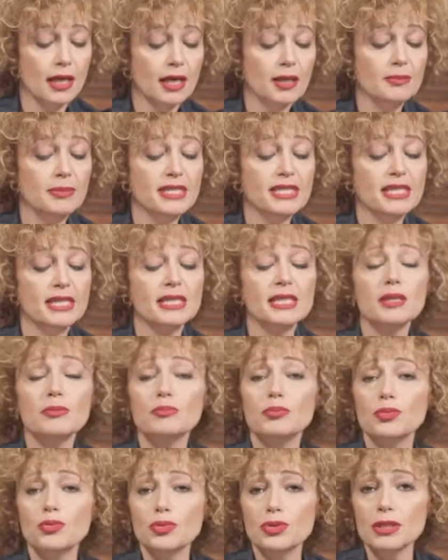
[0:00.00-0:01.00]
беседки
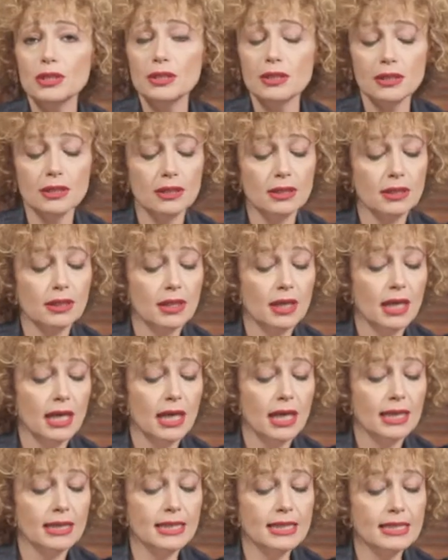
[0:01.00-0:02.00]
пусты,
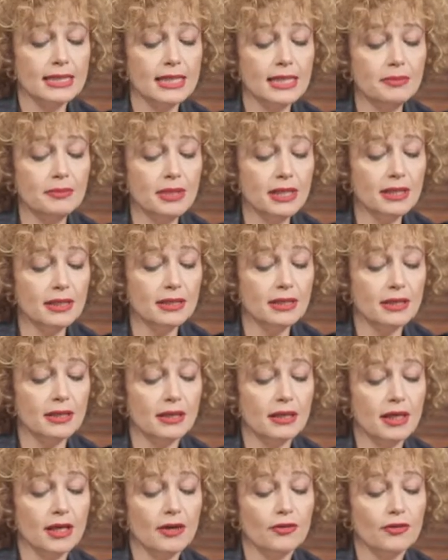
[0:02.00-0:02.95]
На стреминных,